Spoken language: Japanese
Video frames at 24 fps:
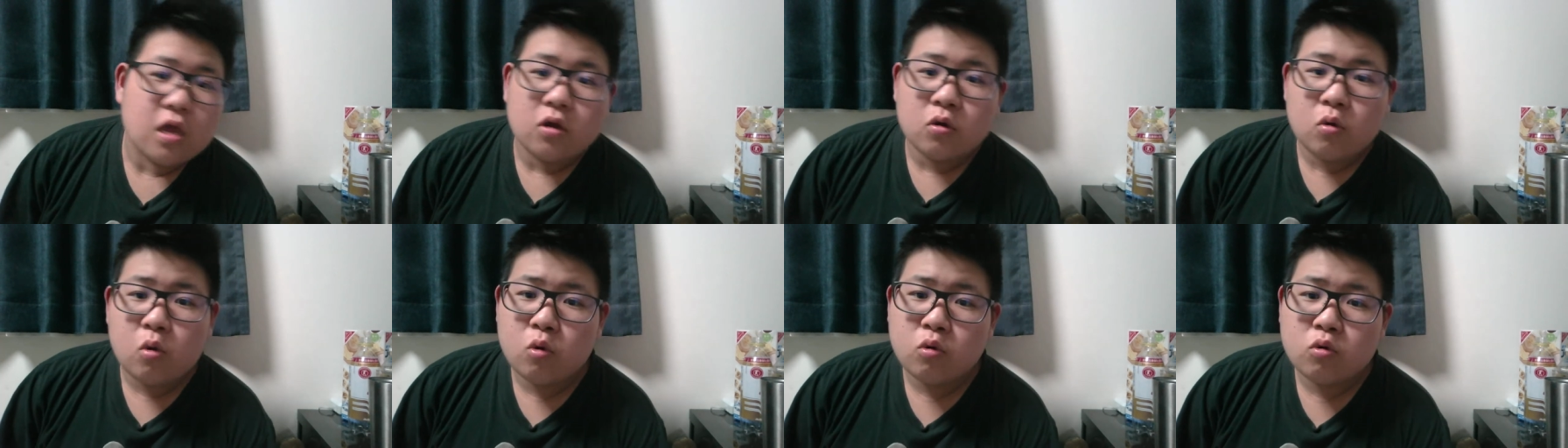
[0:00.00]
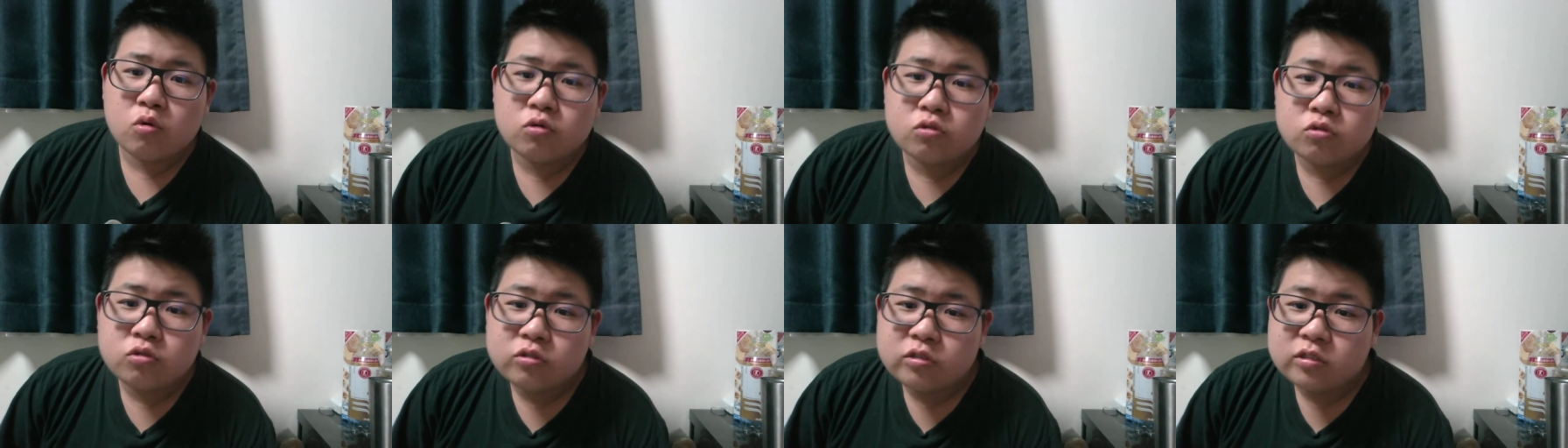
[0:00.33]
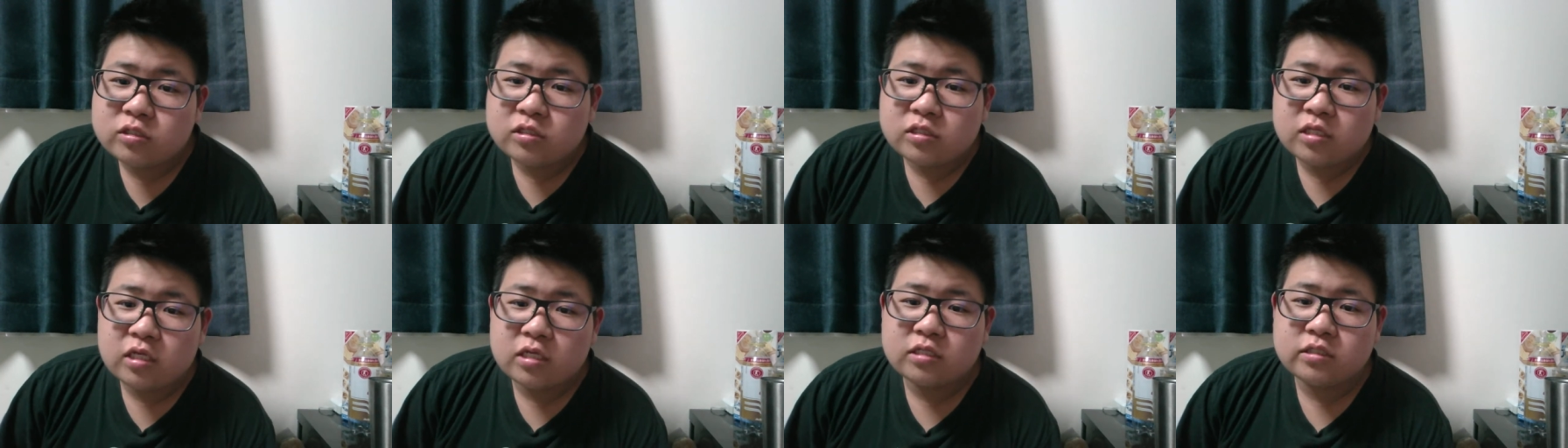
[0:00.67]
ここ主
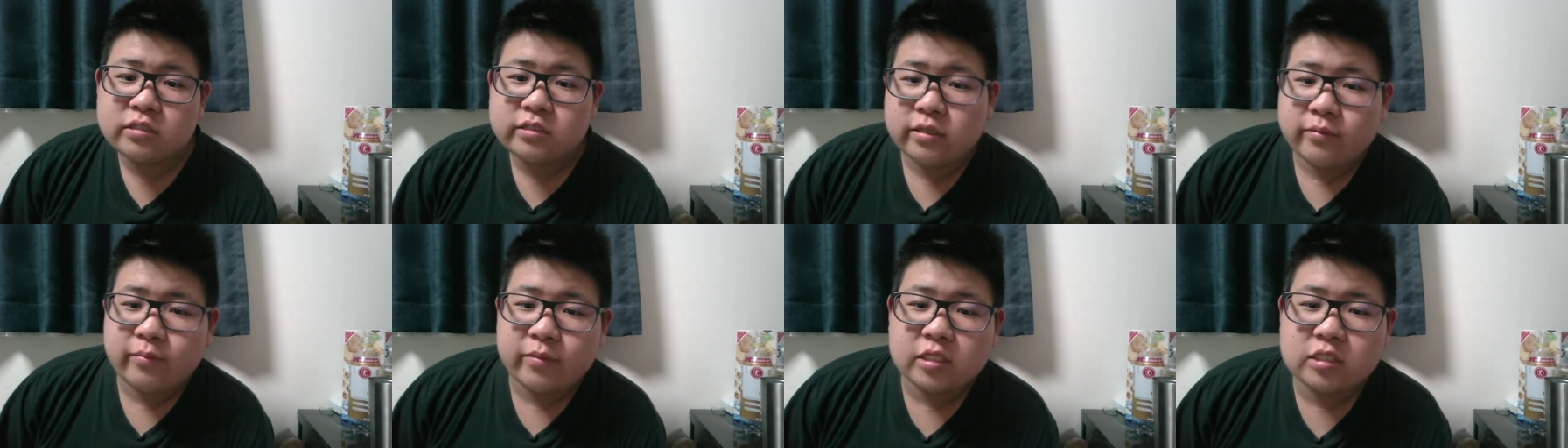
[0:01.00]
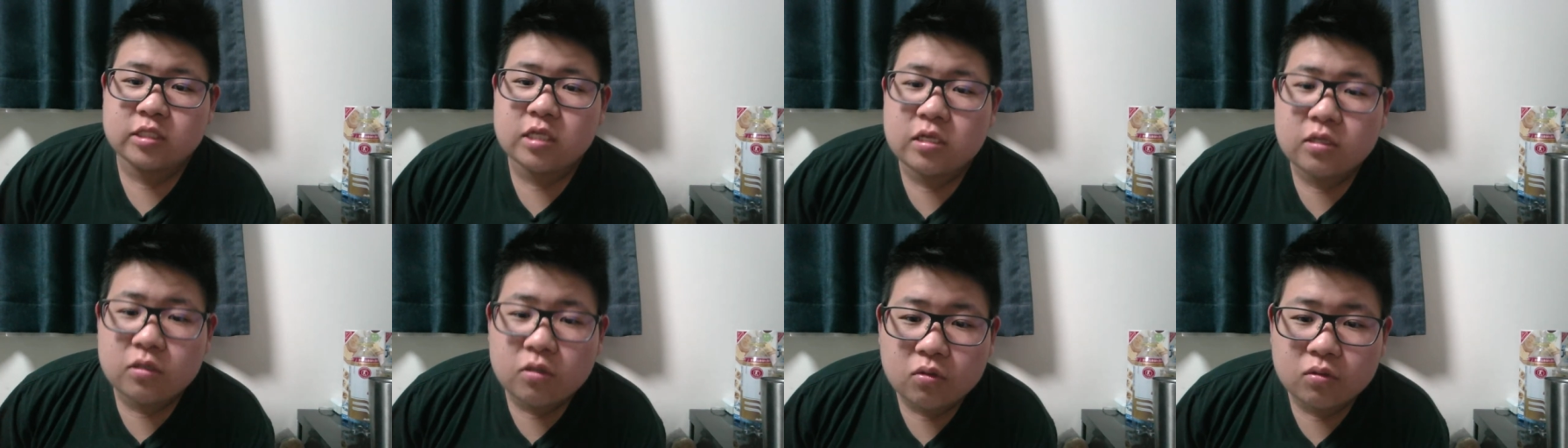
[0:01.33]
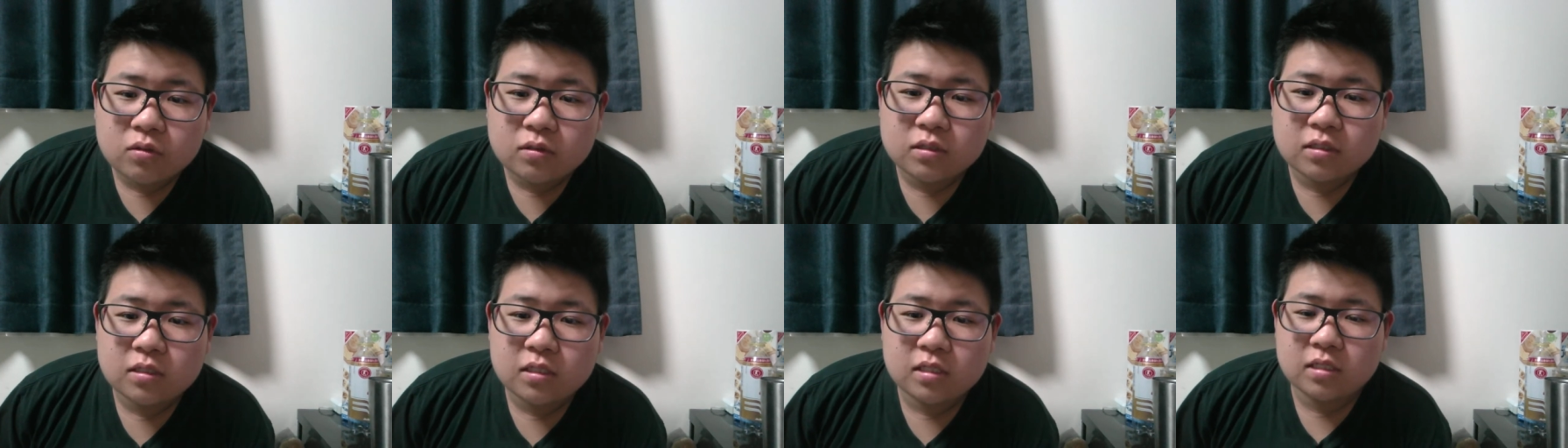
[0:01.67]
に適してませんよっ
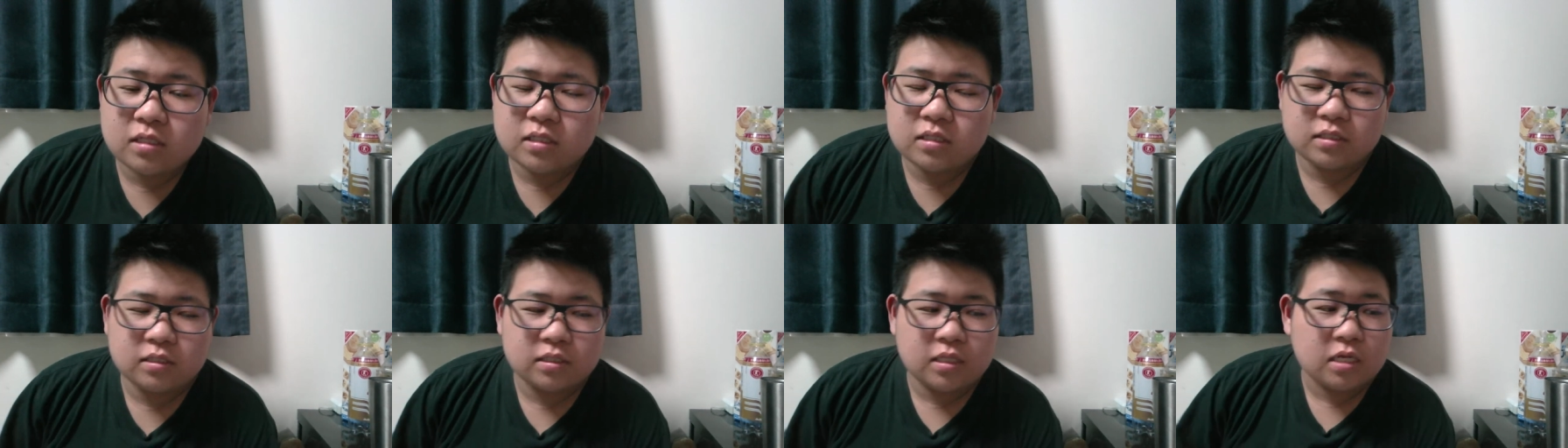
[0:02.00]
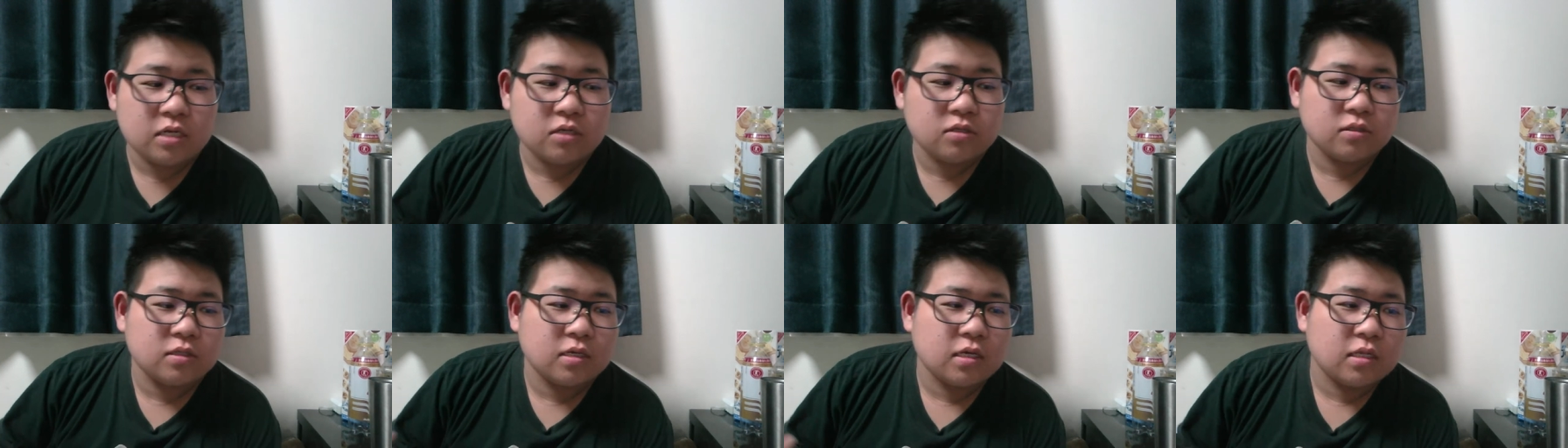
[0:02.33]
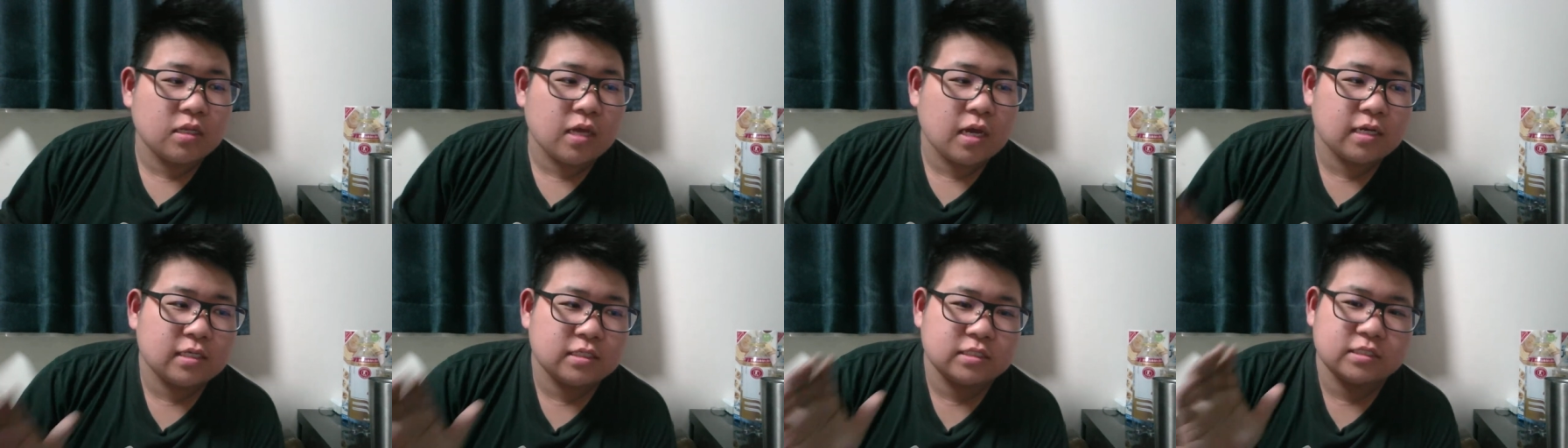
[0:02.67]
て言ってるんだけど、
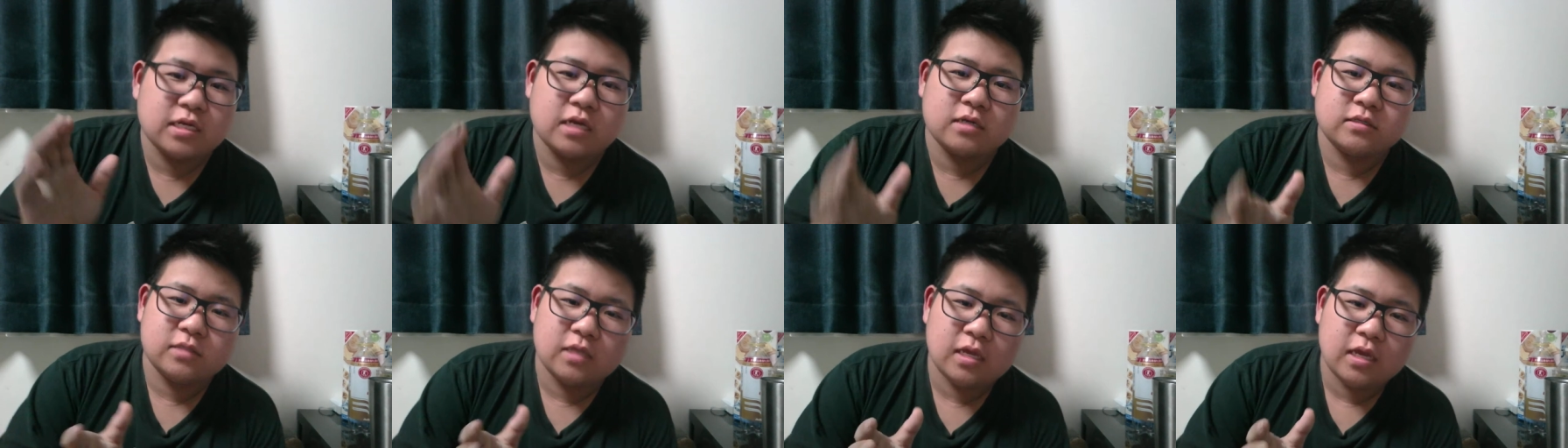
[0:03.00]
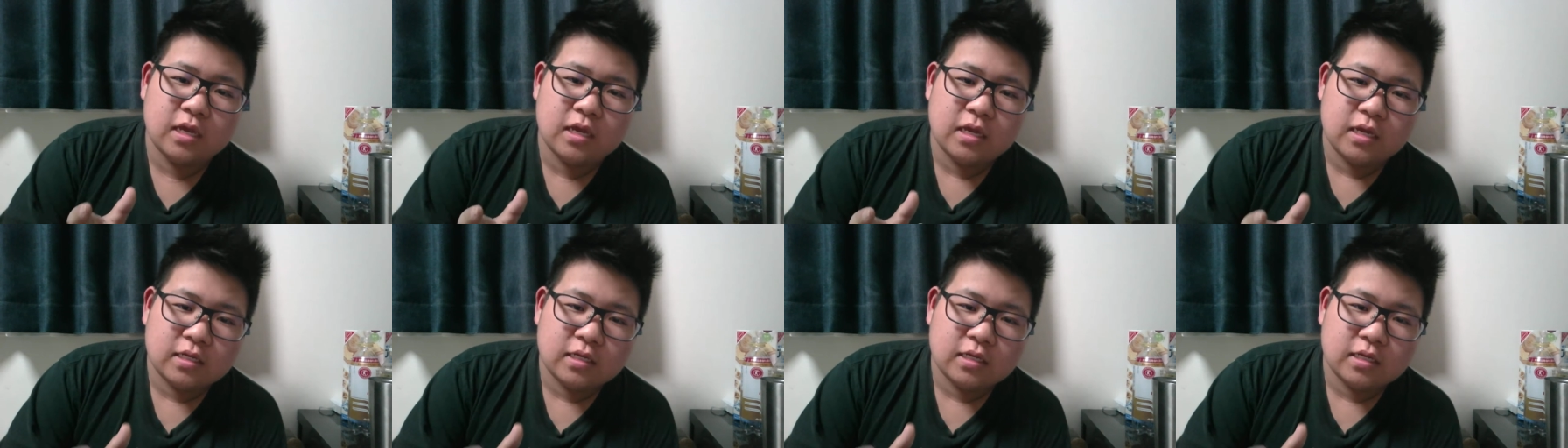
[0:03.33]
あれ違くて、